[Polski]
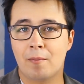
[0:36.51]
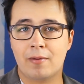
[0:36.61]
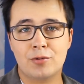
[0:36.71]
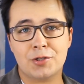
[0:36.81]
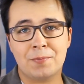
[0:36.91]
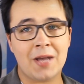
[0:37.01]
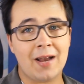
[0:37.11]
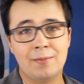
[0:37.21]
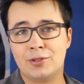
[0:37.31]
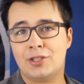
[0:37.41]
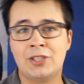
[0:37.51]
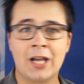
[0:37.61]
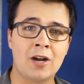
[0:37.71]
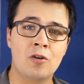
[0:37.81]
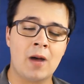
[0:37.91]
pomóżmy albo
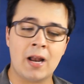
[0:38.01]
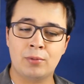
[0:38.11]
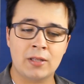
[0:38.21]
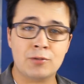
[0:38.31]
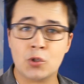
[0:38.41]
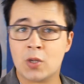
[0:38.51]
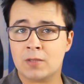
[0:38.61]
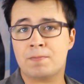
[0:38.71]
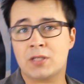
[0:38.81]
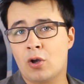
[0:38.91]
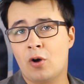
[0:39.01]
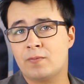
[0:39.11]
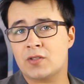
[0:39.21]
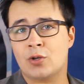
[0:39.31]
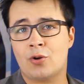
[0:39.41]
dzieciakom, albo na przykład
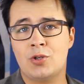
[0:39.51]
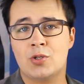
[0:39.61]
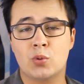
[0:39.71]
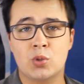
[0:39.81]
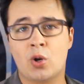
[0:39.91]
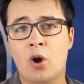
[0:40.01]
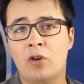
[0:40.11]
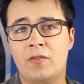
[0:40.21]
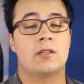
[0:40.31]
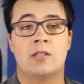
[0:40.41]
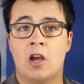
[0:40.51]
psom w skronisku, cokolwiek.